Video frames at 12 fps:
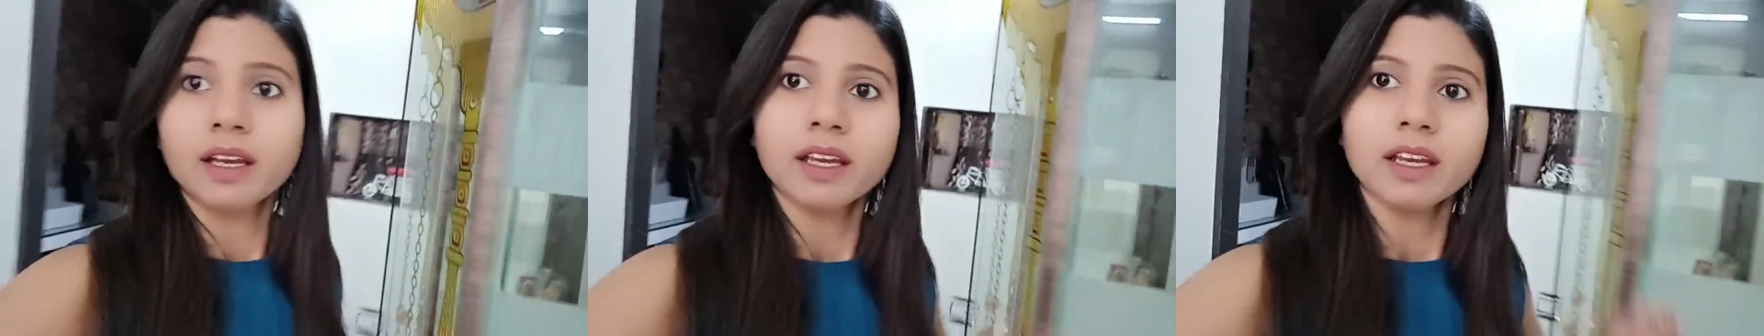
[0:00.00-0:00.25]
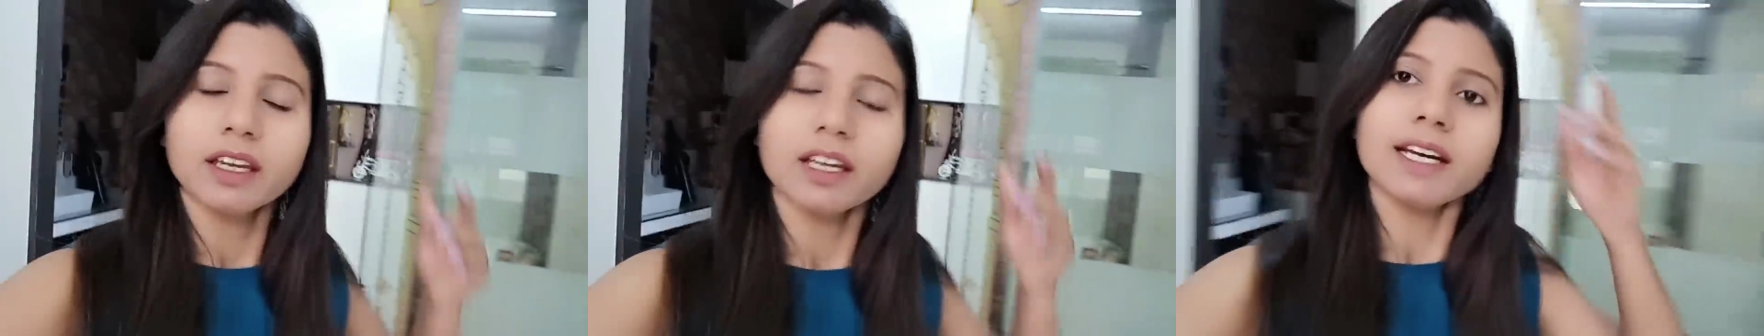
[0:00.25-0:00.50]

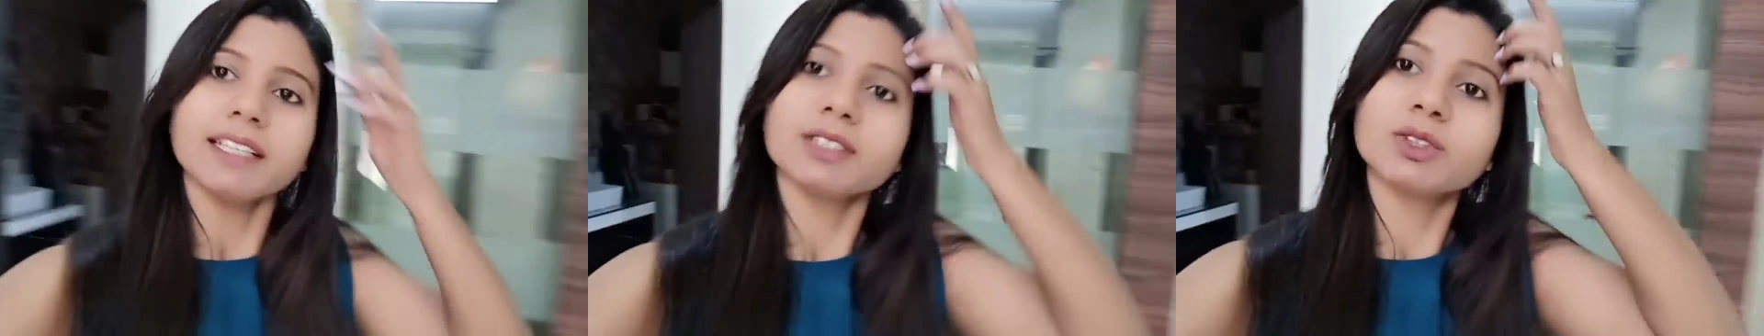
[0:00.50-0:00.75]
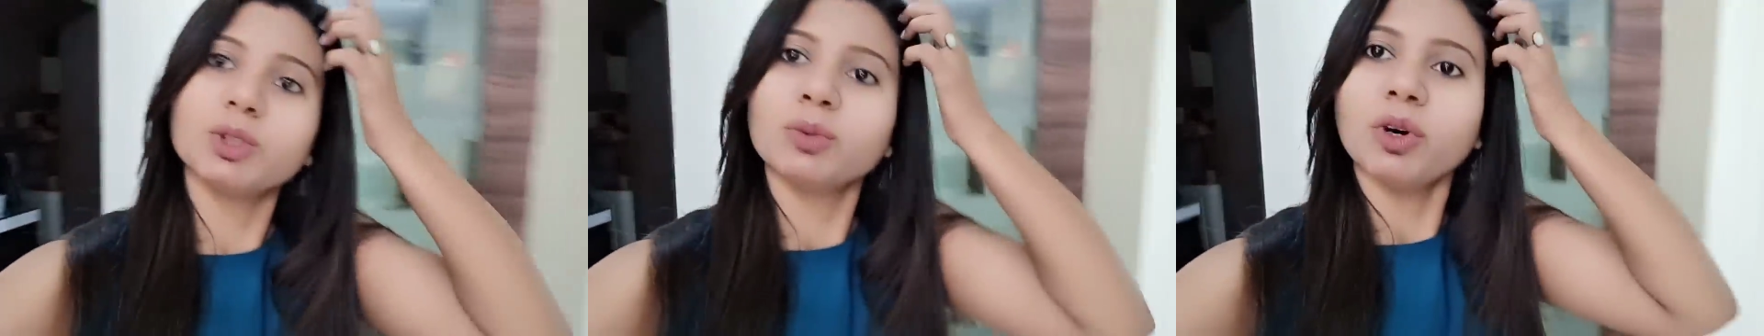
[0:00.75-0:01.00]
हे गाइज
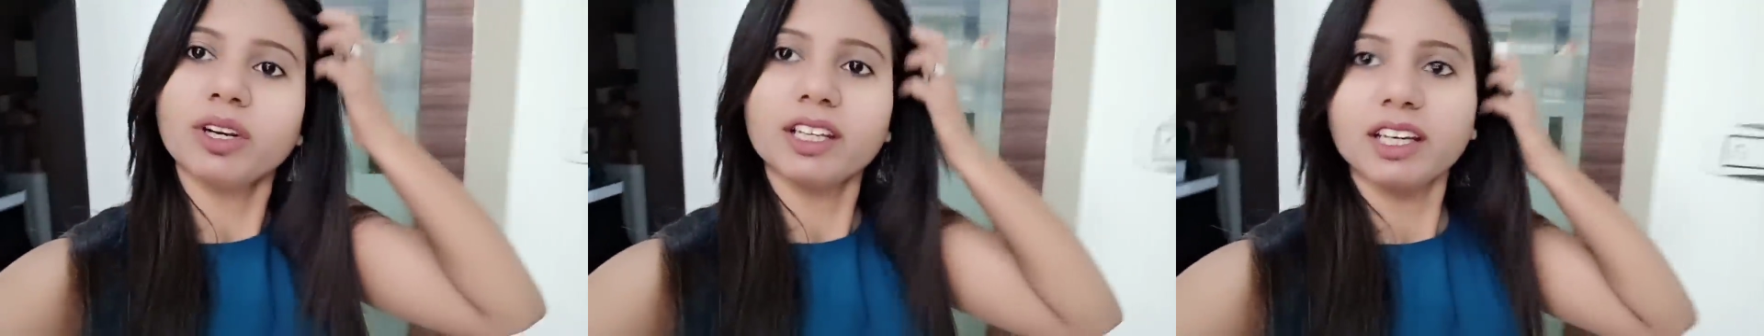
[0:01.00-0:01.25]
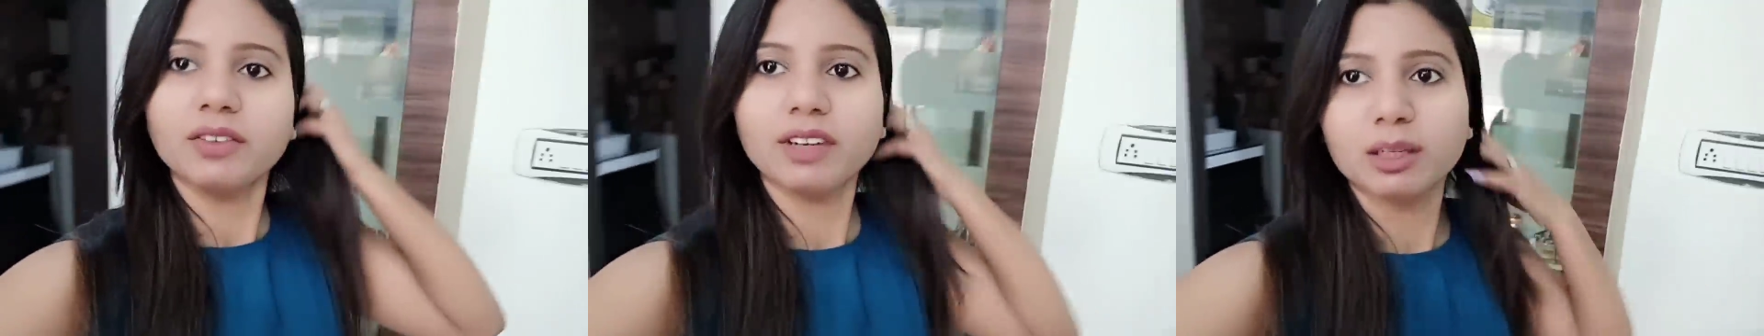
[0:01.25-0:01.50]
गुड मॉर्निंग
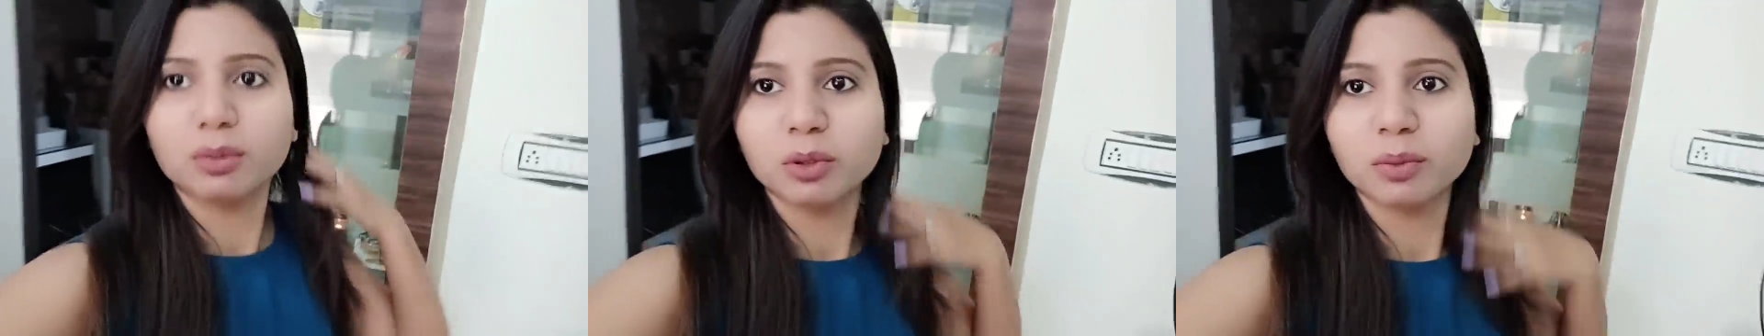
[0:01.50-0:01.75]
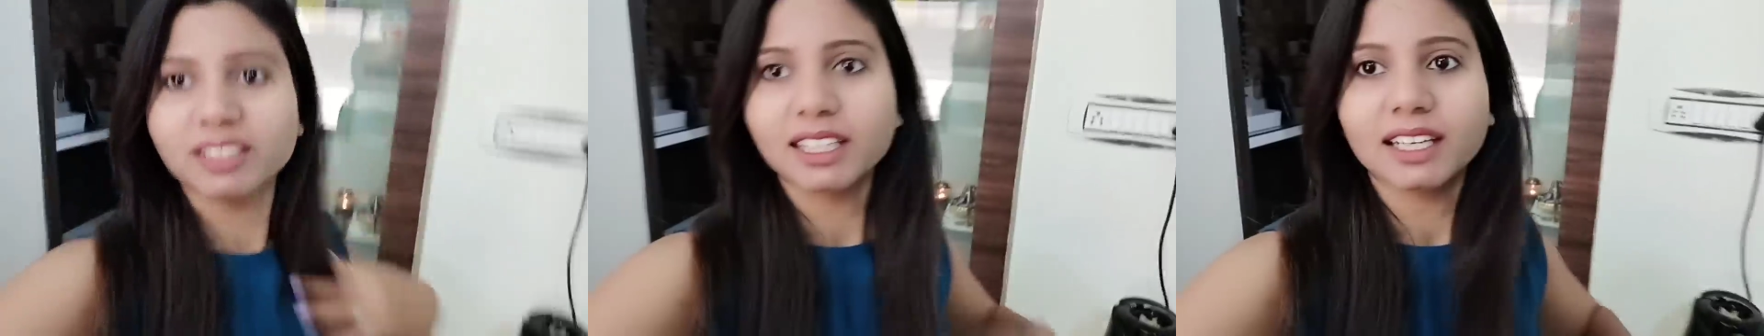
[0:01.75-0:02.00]
एंड वेलकम टू
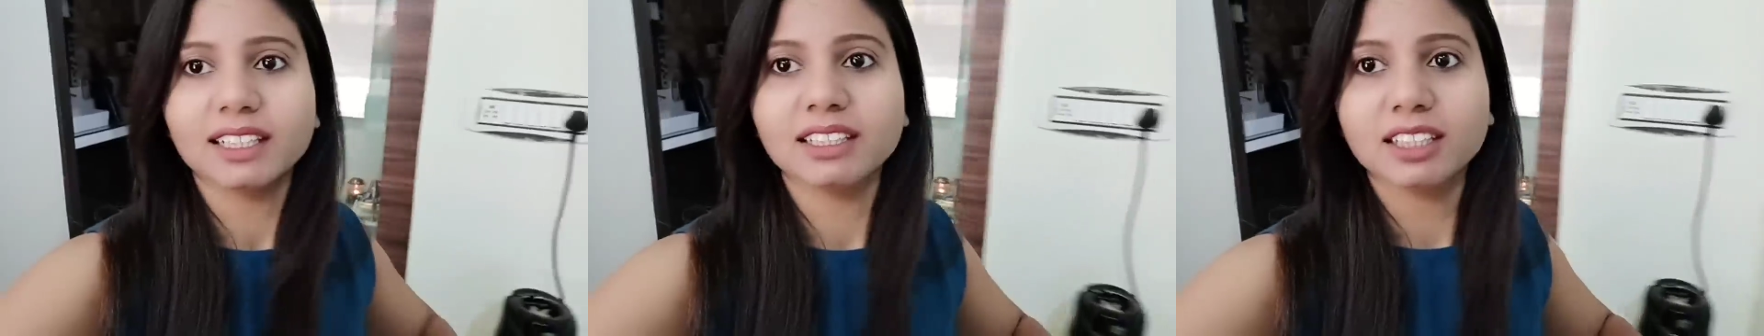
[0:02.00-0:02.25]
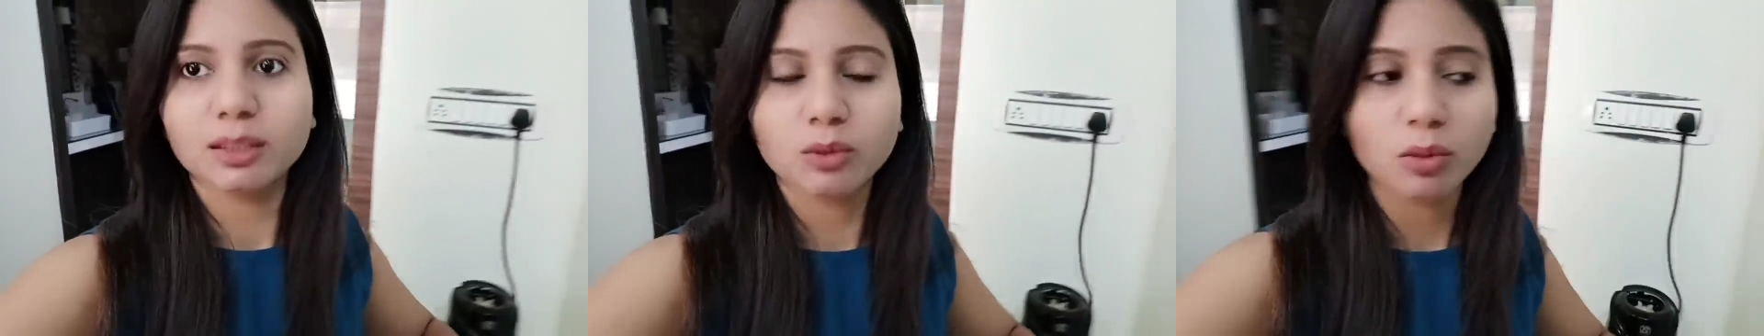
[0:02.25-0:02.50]
माई चैनल
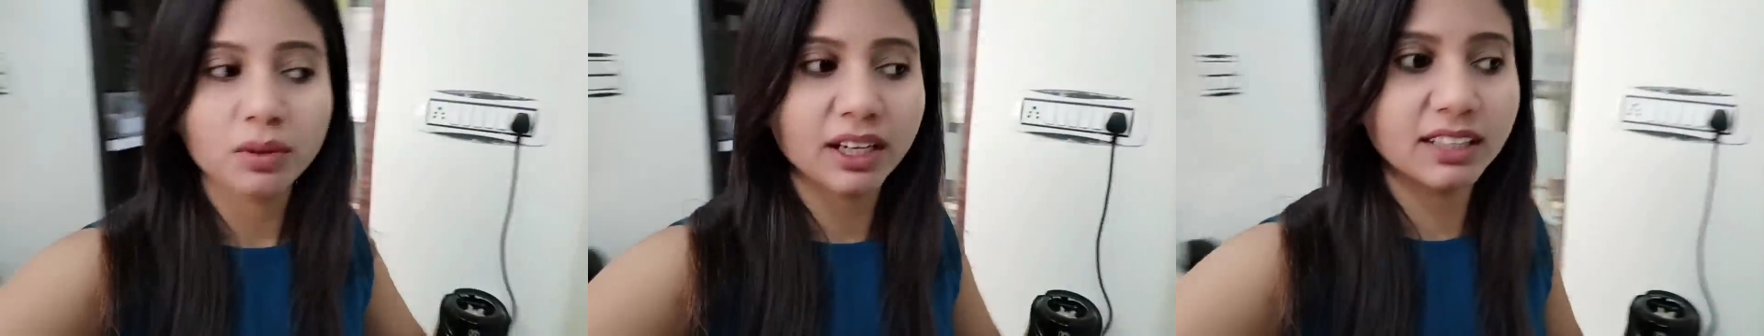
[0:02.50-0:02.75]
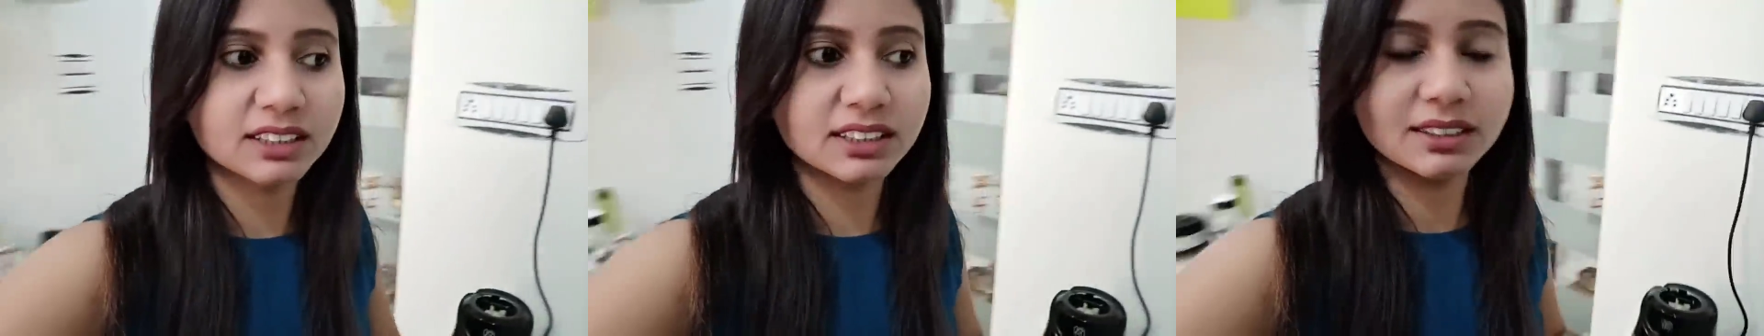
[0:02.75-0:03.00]
इंडियन मॉम
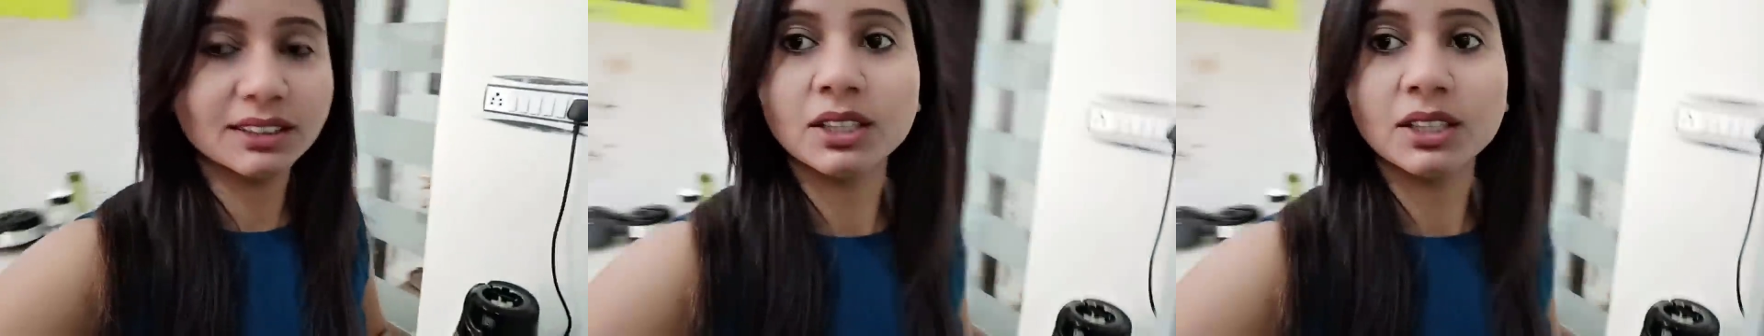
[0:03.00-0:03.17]
कांचन